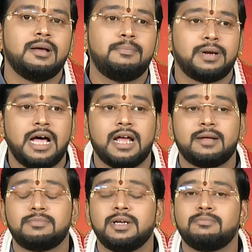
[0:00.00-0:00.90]

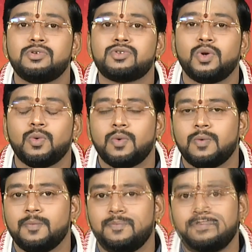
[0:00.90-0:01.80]
பிராரப்தம்னு சொல்லுவோம்
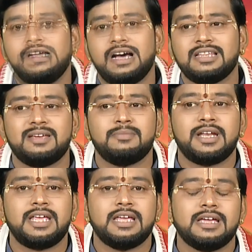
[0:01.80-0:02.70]
அதே
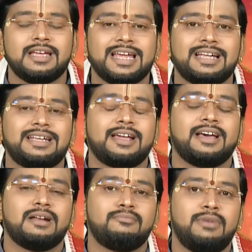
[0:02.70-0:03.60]
மாதிரி கெட்ட
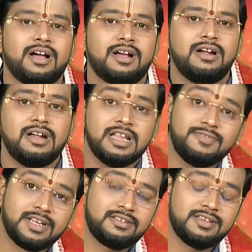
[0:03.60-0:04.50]
கர்மாக்கள்
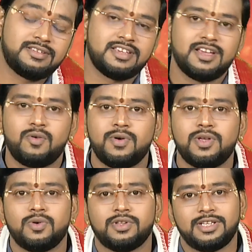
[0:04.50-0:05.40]
நிவர்த்தி செய்யக்கூடிய
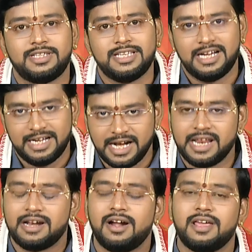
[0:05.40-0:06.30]
ஒரு தித்தியாக
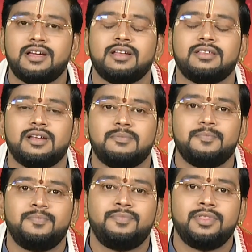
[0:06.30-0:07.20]
என்னுடைய நாளை கருதலாம்
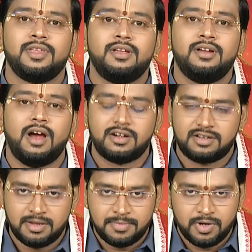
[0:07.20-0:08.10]

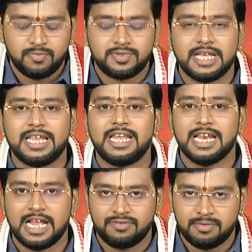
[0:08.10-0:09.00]
அஷ்டமியும் சரி
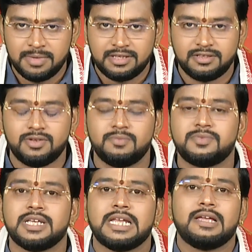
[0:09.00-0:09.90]
நவமி தித்தியும்
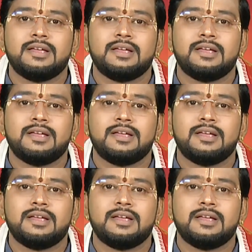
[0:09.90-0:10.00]
சரி